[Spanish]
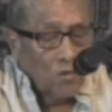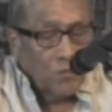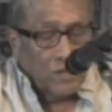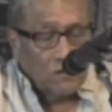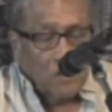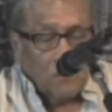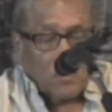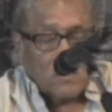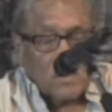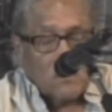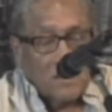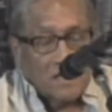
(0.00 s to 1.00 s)
Cumplido el
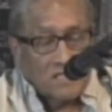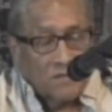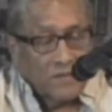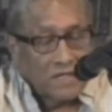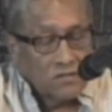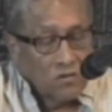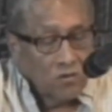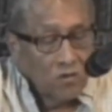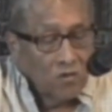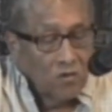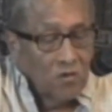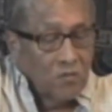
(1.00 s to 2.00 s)
proceso de la separación
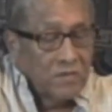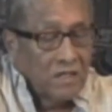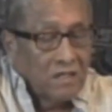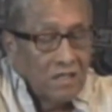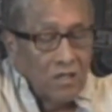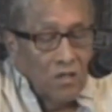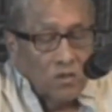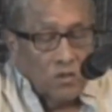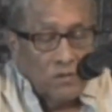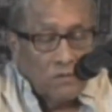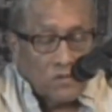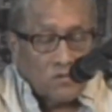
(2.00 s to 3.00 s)
con Colombia,
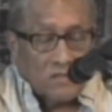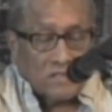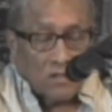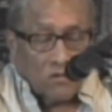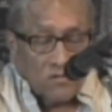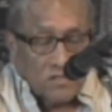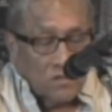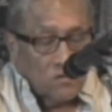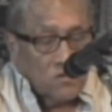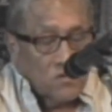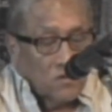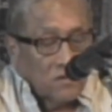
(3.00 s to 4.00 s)
tuvimos nuestra
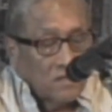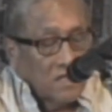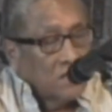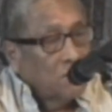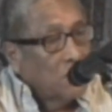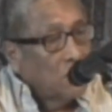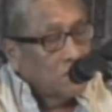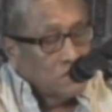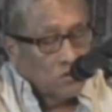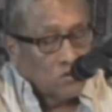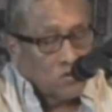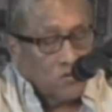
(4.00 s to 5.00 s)
constitución, la de
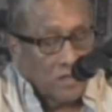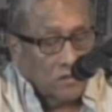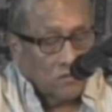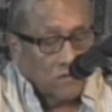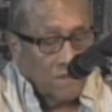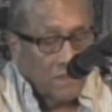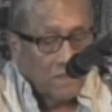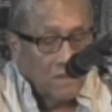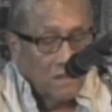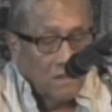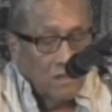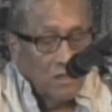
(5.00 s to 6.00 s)
1904
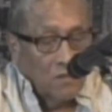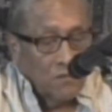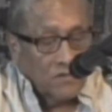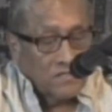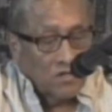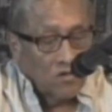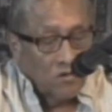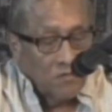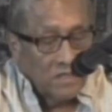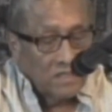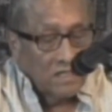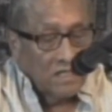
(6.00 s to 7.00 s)

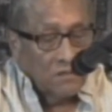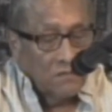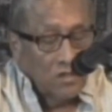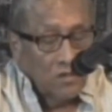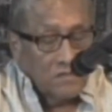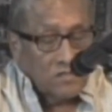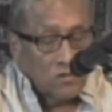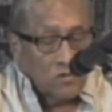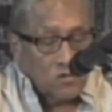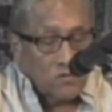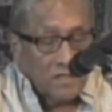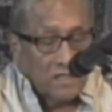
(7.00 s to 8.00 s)
posteriormente la de
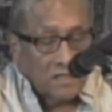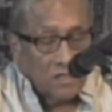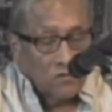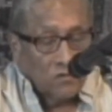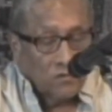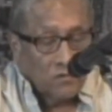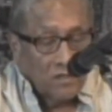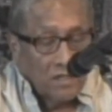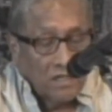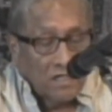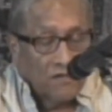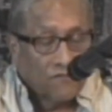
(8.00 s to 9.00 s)
1941,
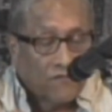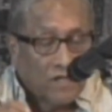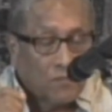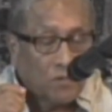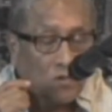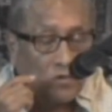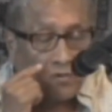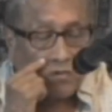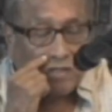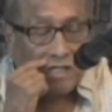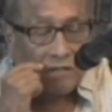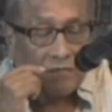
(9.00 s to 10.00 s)
que fue el
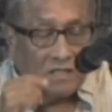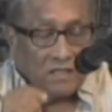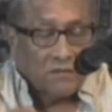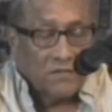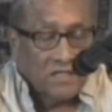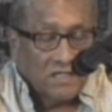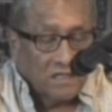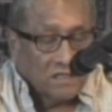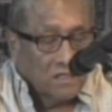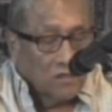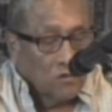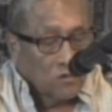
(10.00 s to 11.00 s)
producto de la mente
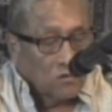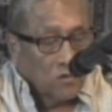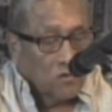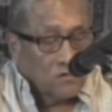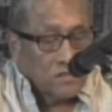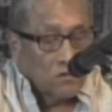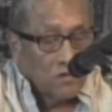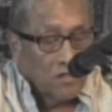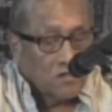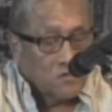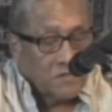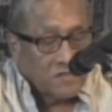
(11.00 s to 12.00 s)
brillante del doctor José
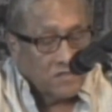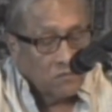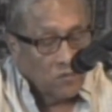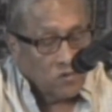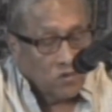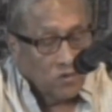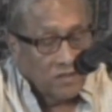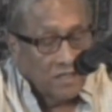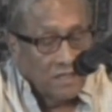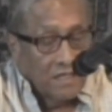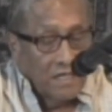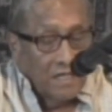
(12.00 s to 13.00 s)
Dolores
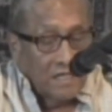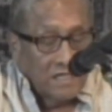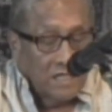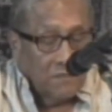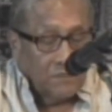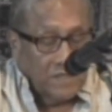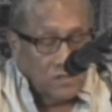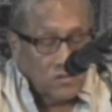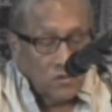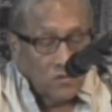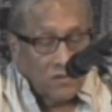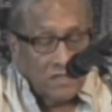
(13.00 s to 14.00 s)
Moscote, quien
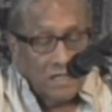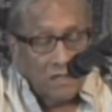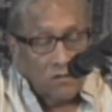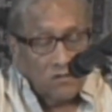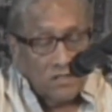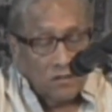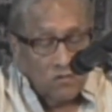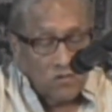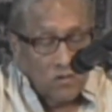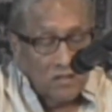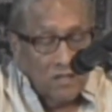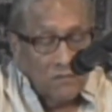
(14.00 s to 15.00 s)
pensó que la
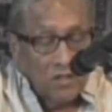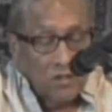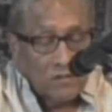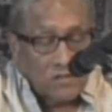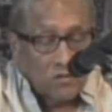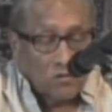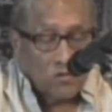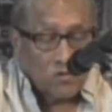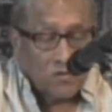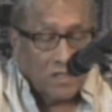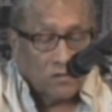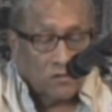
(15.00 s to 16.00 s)
constitución de
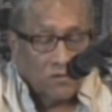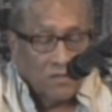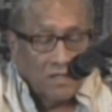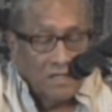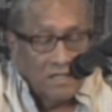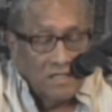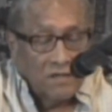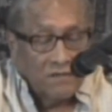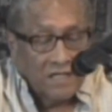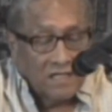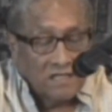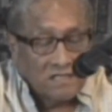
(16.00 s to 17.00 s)
1904
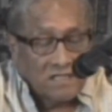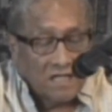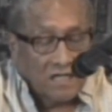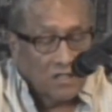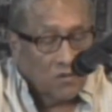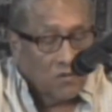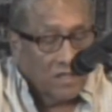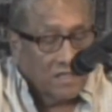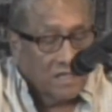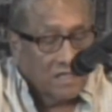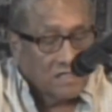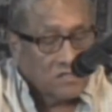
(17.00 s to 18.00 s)
debía de estar
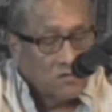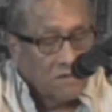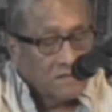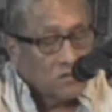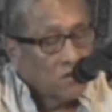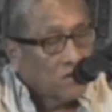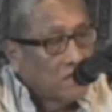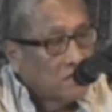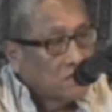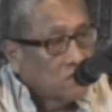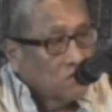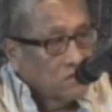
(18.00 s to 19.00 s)
adecuada a las nuevas
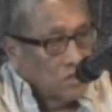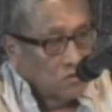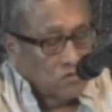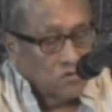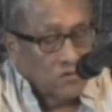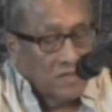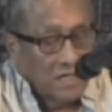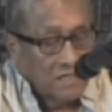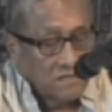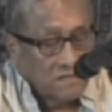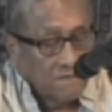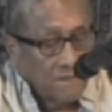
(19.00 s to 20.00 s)
corrientes
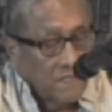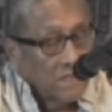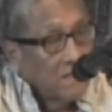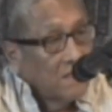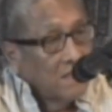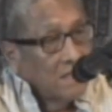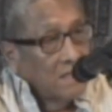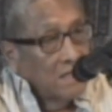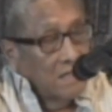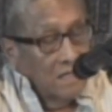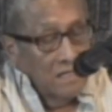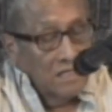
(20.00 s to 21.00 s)
constitucionales.
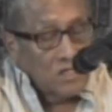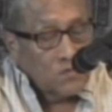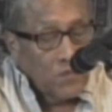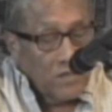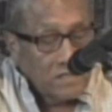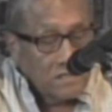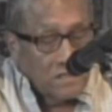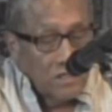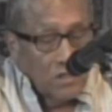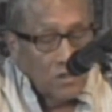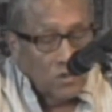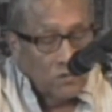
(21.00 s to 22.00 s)

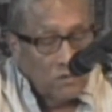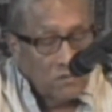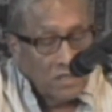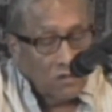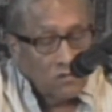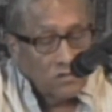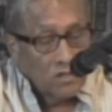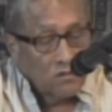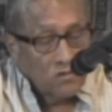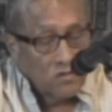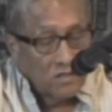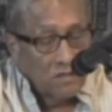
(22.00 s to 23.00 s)
Después tuvimos la
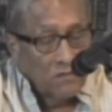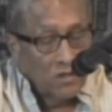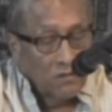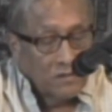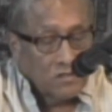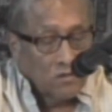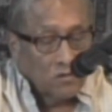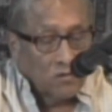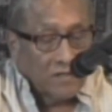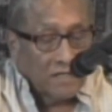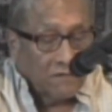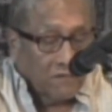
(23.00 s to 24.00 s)
constitución de
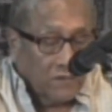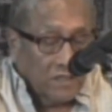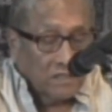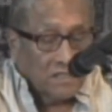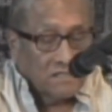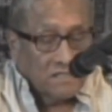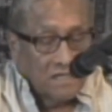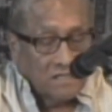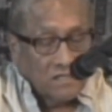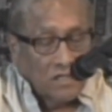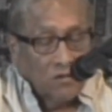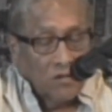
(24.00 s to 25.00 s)

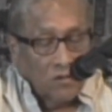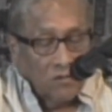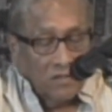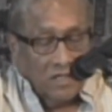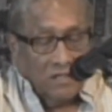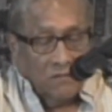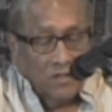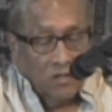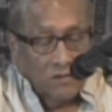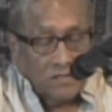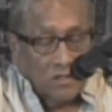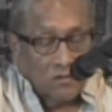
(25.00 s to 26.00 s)
1946 y luego la de
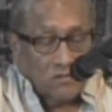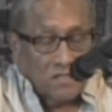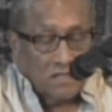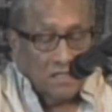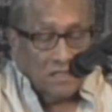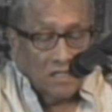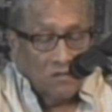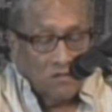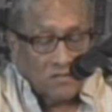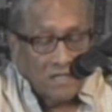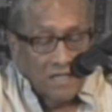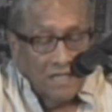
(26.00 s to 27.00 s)

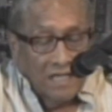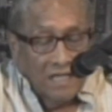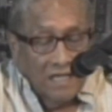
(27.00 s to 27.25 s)
1972,